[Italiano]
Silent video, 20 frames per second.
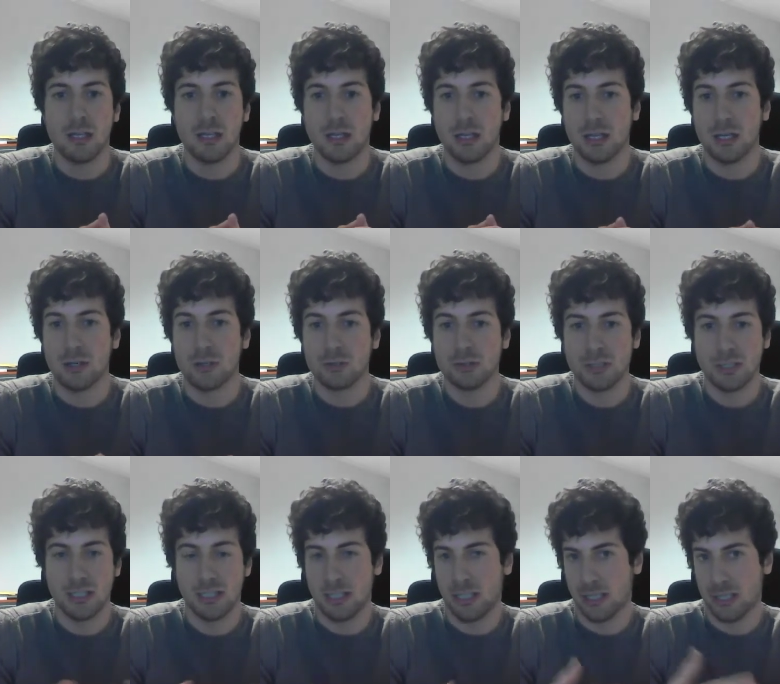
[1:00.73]
eh, così
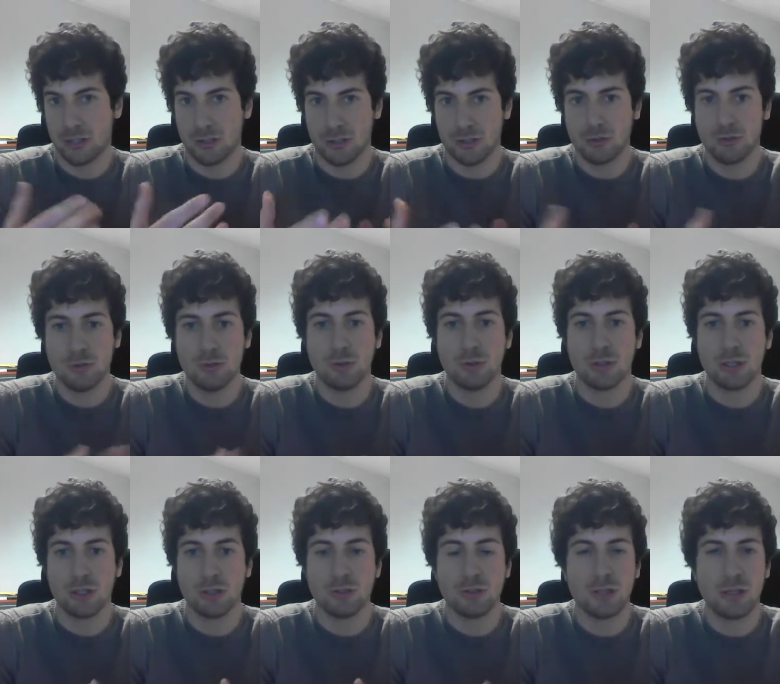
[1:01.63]
che ciascun
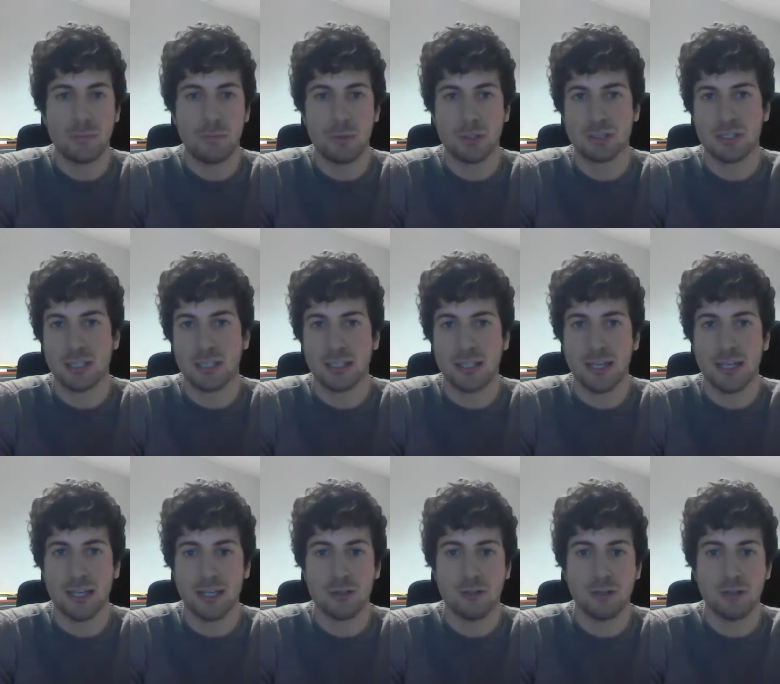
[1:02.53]
corridore possa creare e